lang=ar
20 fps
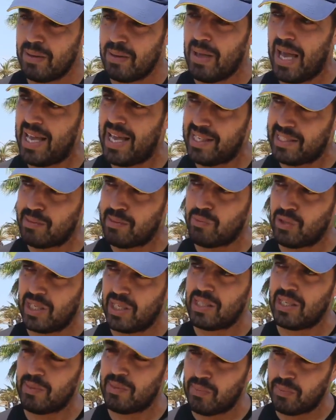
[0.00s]
عائله
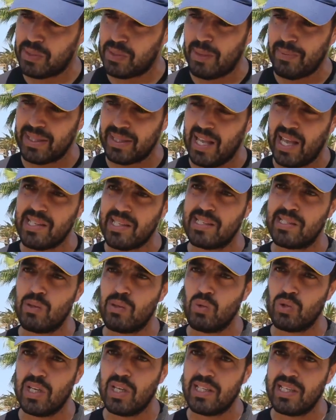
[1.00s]
مجيد بطبيعه الحال
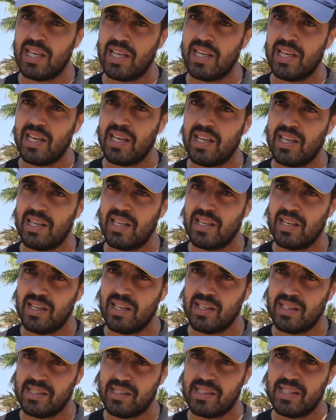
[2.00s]
الزوجه ديال
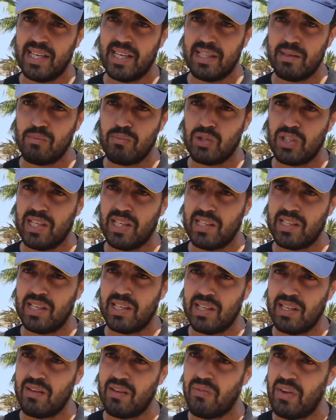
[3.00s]
السيد مجيد
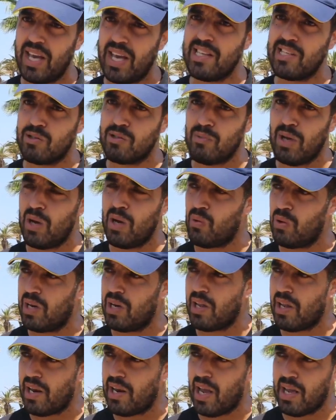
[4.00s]
الفاعل الجمعوي
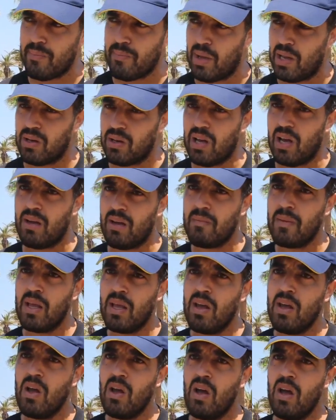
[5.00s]
الله رحمه الله
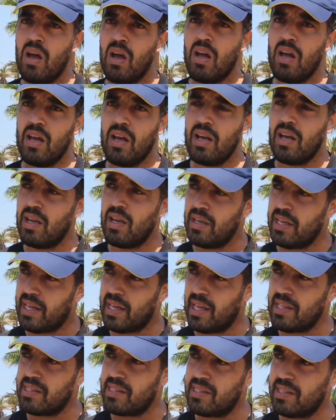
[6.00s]
اللي
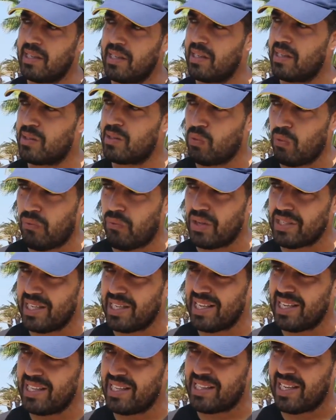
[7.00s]
كانت
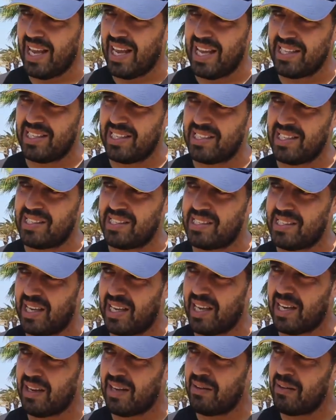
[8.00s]
توفات على اثر حادثه
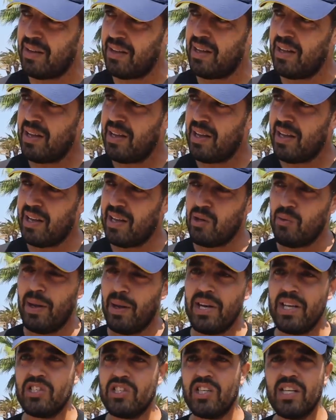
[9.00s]
السير اليوم
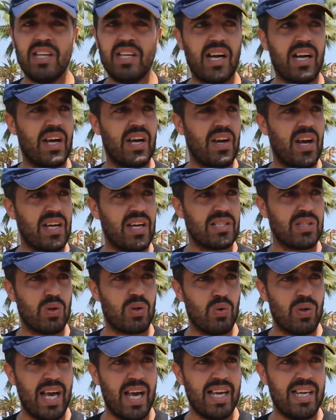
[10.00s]
حنا جينا
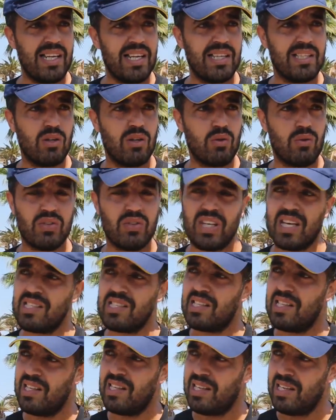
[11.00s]
كنازروا العائله ديالته في
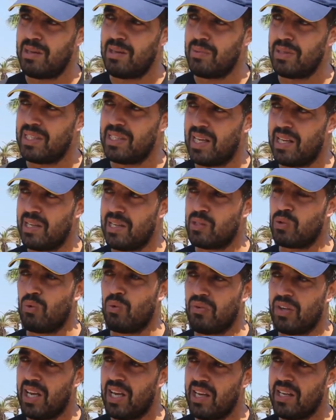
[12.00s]
شخص الابن ديالها
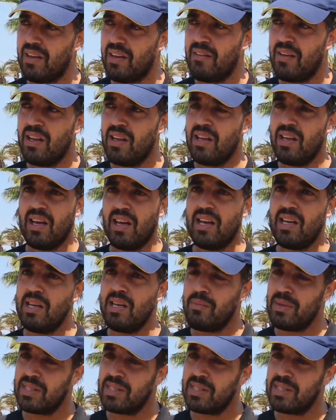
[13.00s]
سفيان اللي